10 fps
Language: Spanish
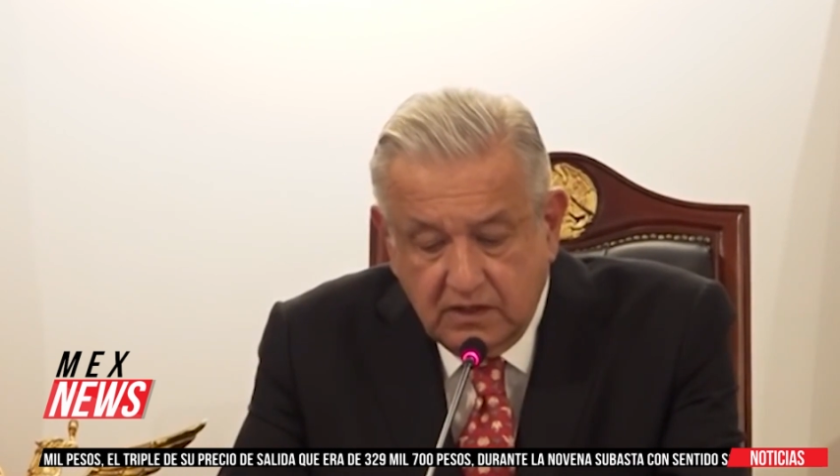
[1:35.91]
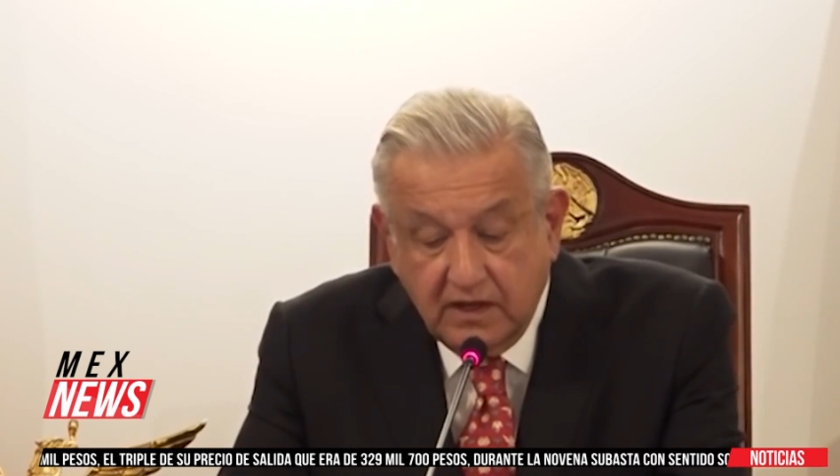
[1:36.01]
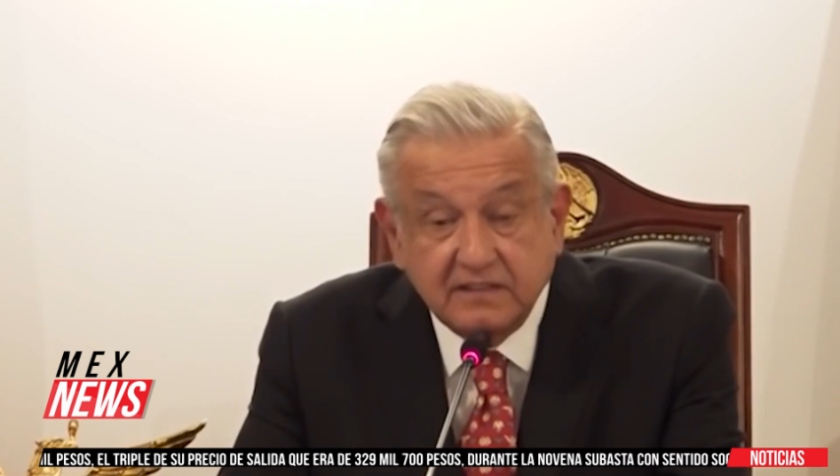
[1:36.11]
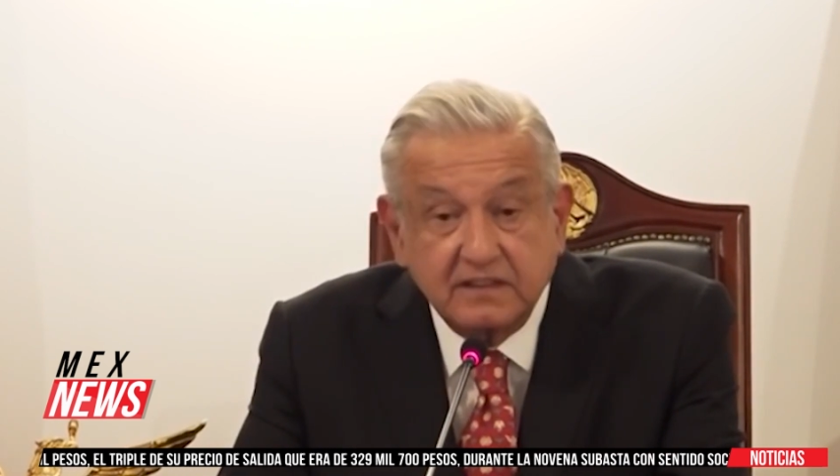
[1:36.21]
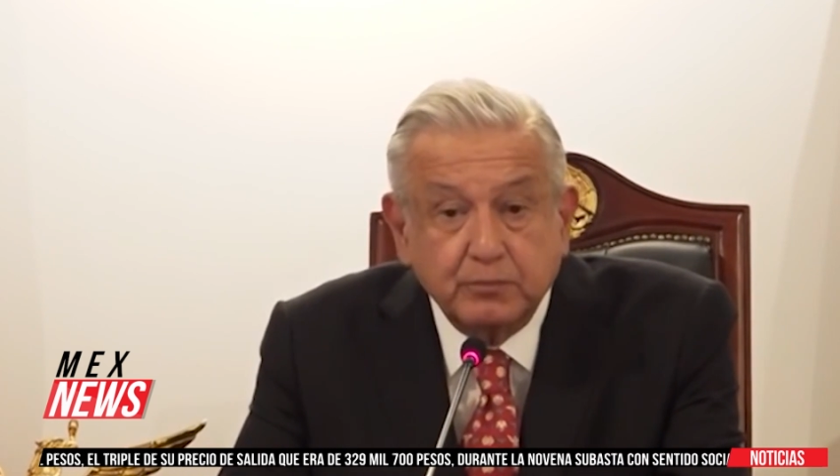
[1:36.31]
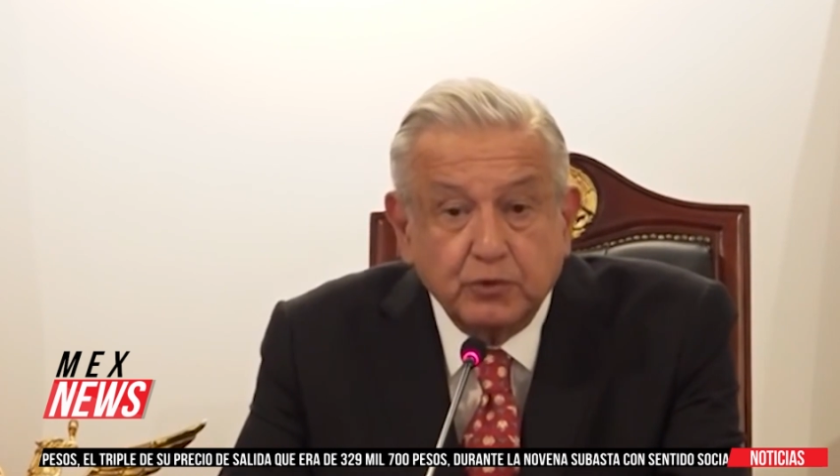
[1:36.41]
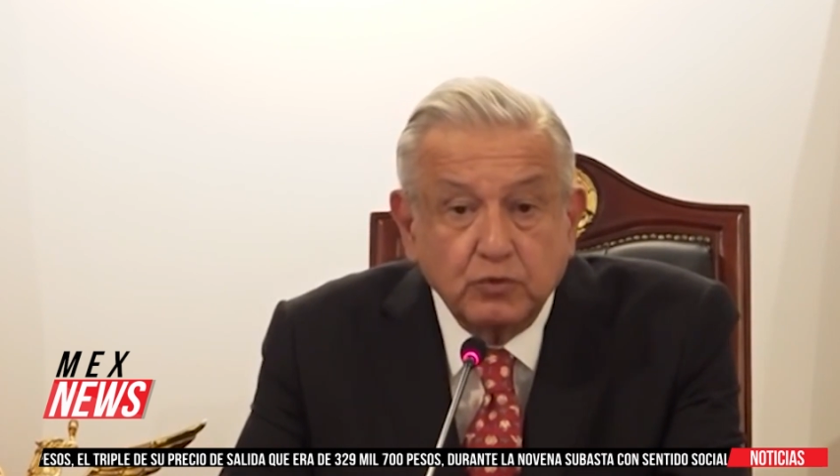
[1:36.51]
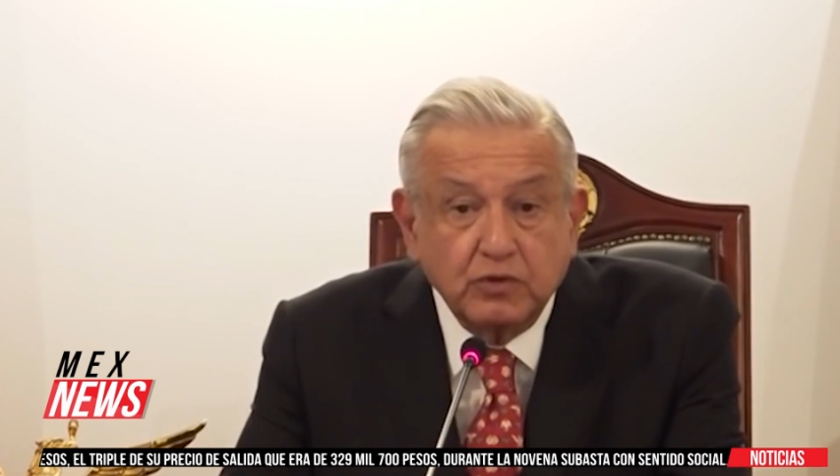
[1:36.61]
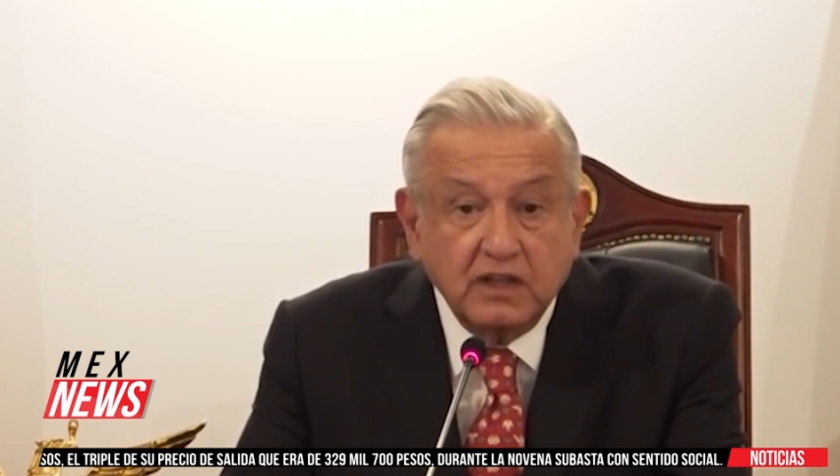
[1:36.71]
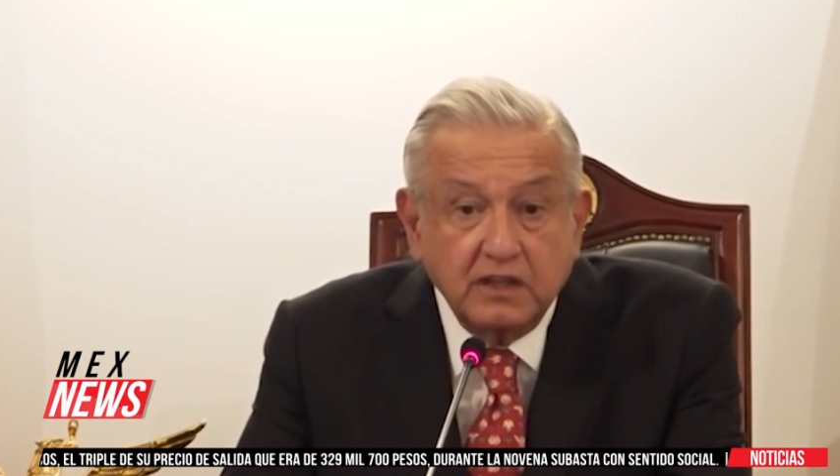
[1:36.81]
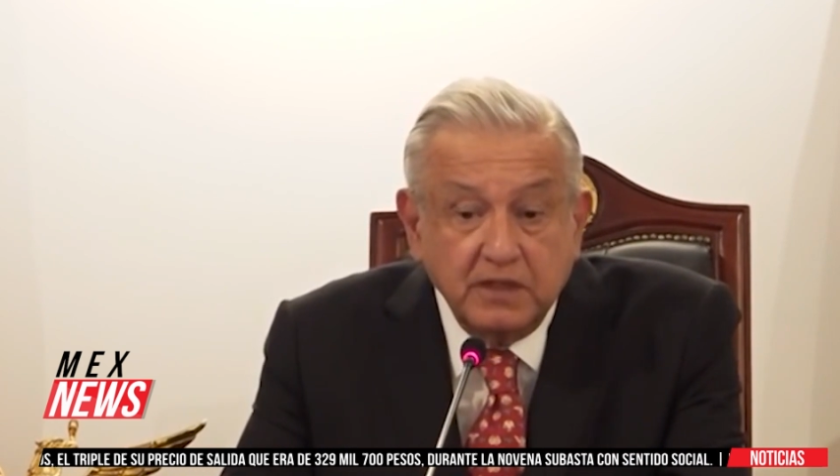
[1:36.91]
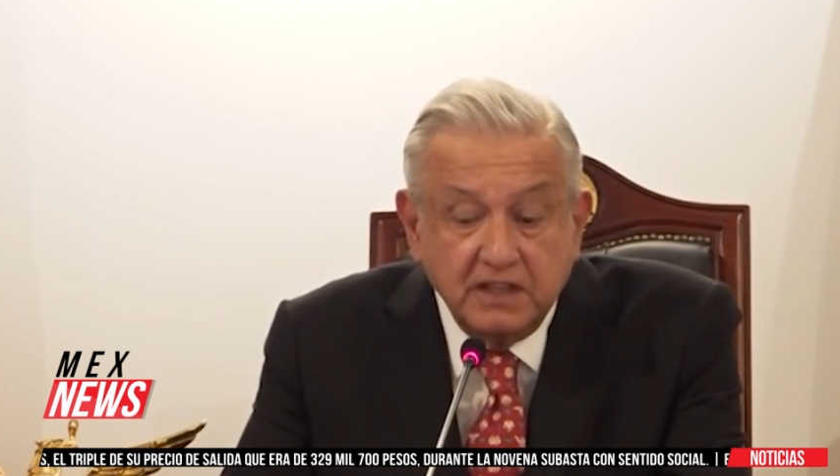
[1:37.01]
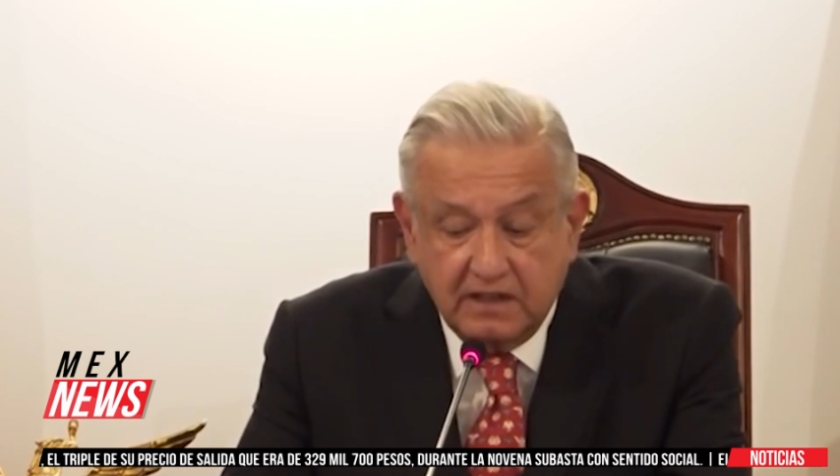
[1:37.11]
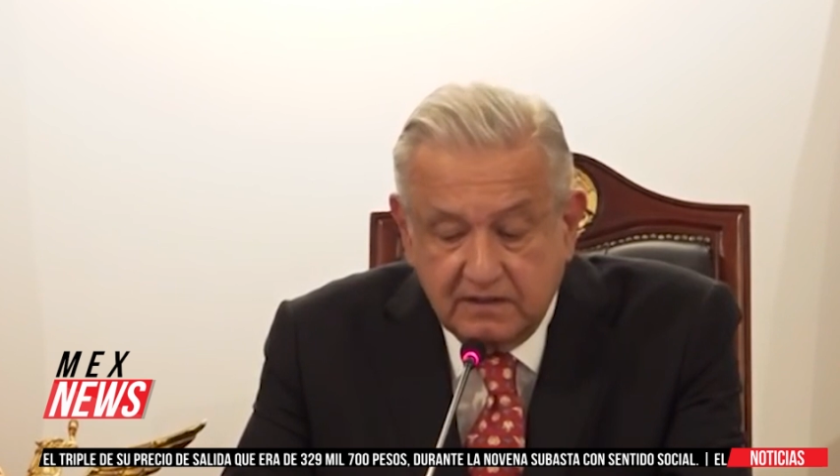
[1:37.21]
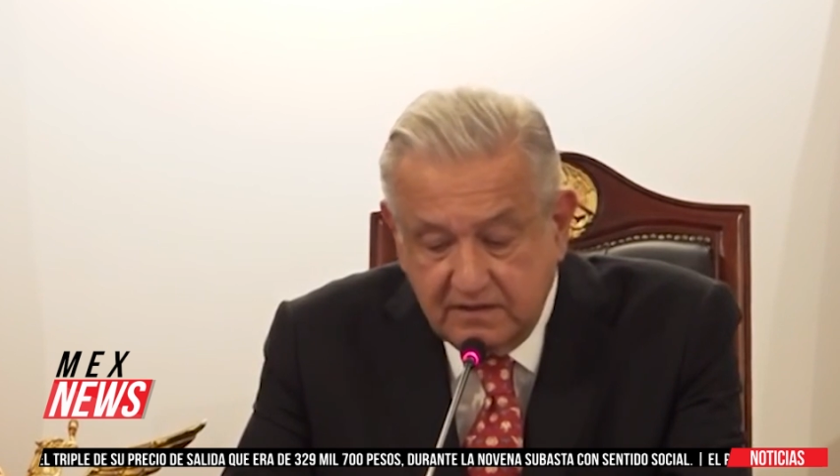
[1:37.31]
casi por
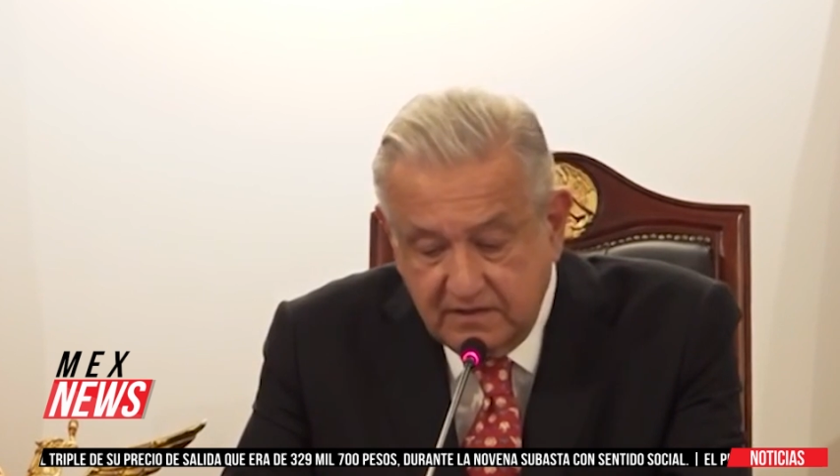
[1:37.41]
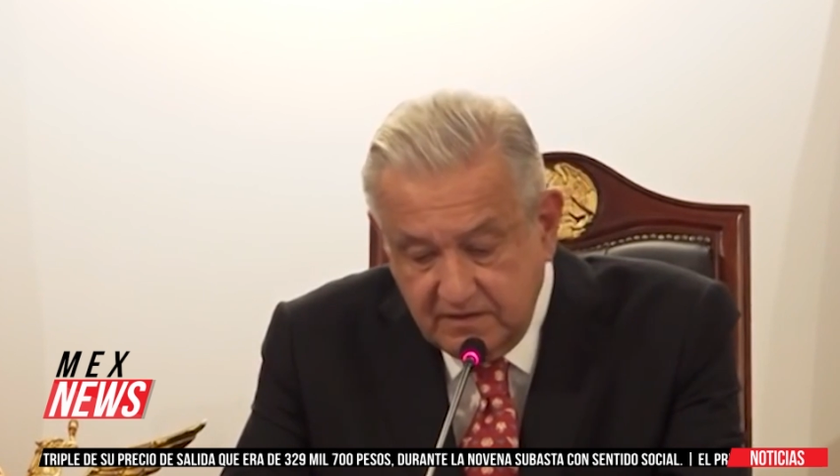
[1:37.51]
unanimidad